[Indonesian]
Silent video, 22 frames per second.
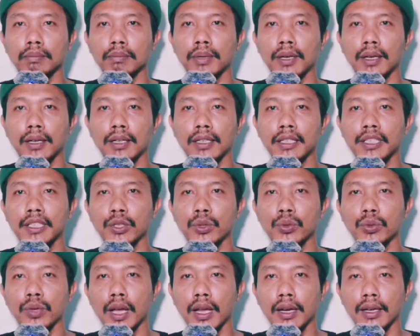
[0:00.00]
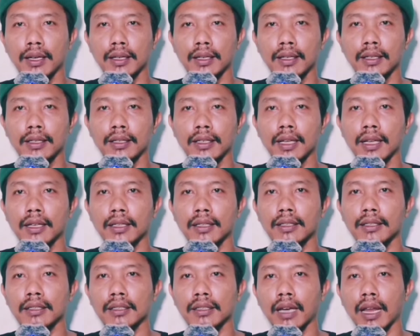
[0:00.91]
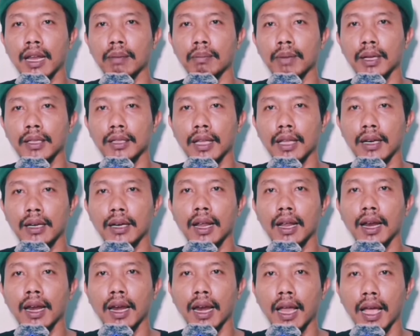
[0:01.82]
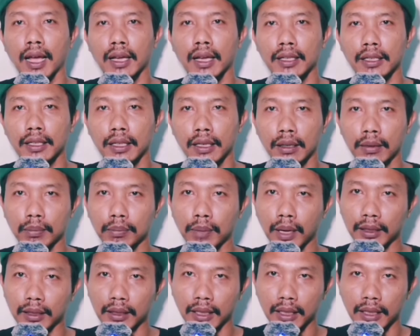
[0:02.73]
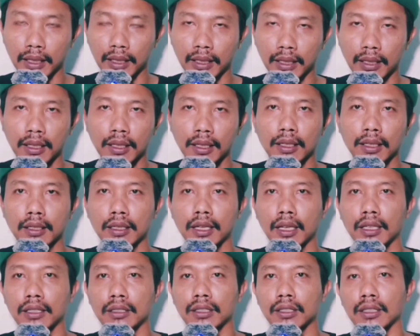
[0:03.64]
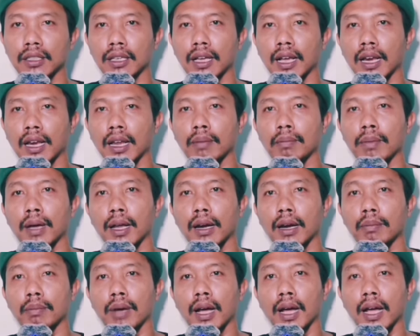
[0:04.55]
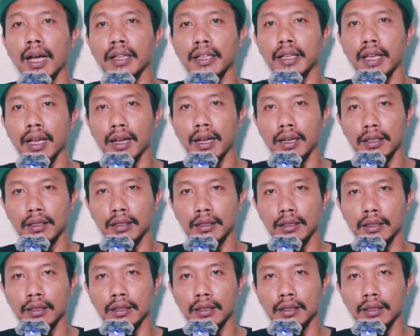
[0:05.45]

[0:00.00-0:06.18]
perlindungan, dan keselamatan lahir batin dari segala mara bahaya,